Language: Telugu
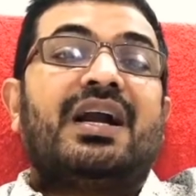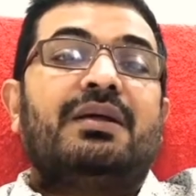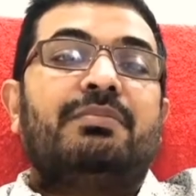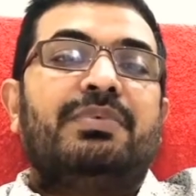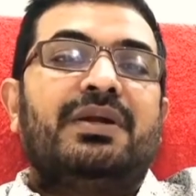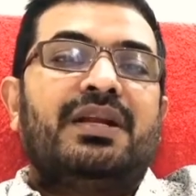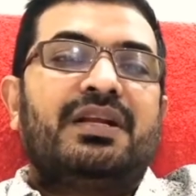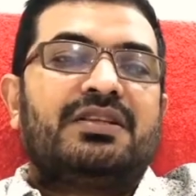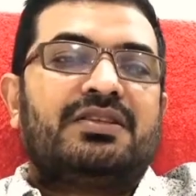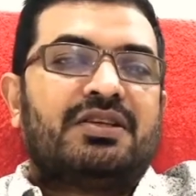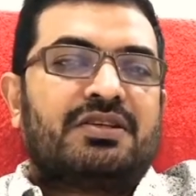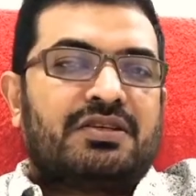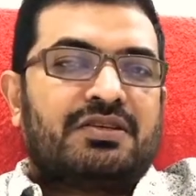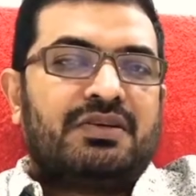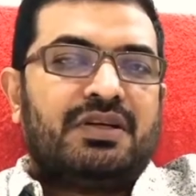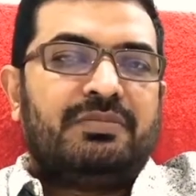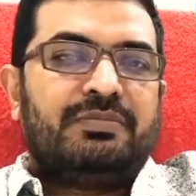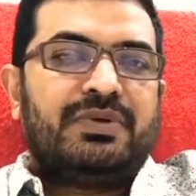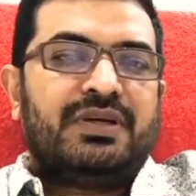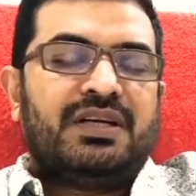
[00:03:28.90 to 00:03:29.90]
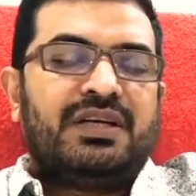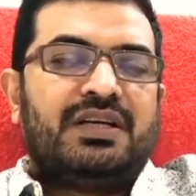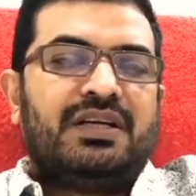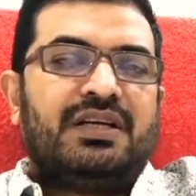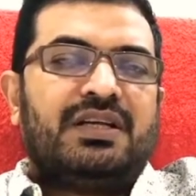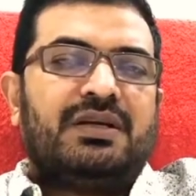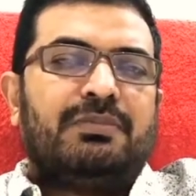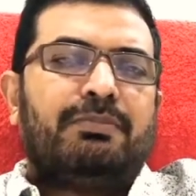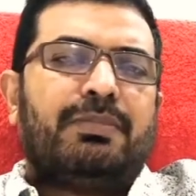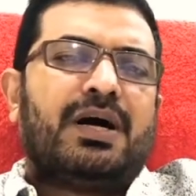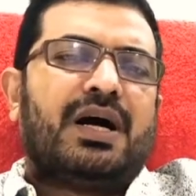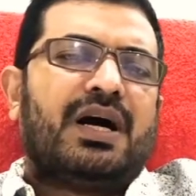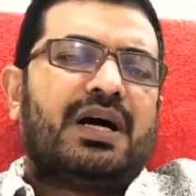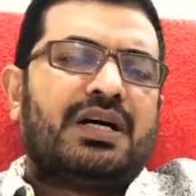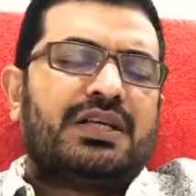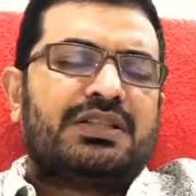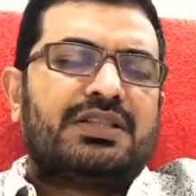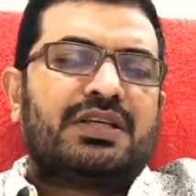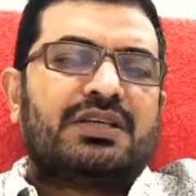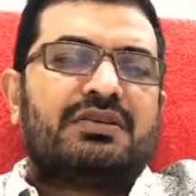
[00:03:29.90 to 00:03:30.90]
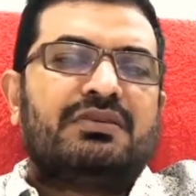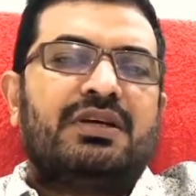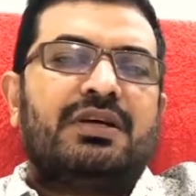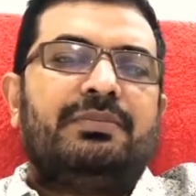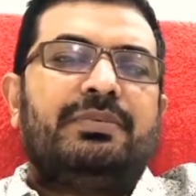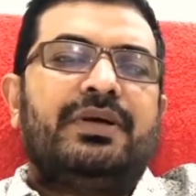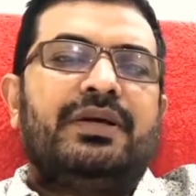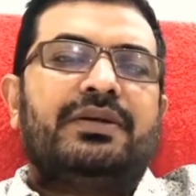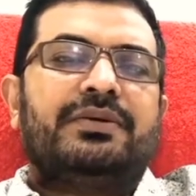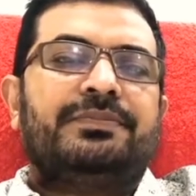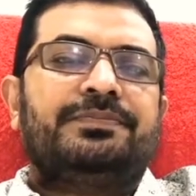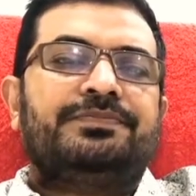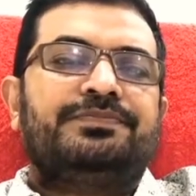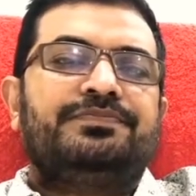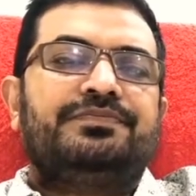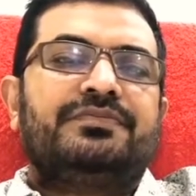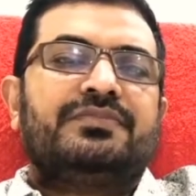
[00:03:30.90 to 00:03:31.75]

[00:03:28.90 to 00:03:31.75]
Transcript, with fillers: ఆడపిల్లలు తక్కువైపోయారండి బాగా తక్కువైపోయారు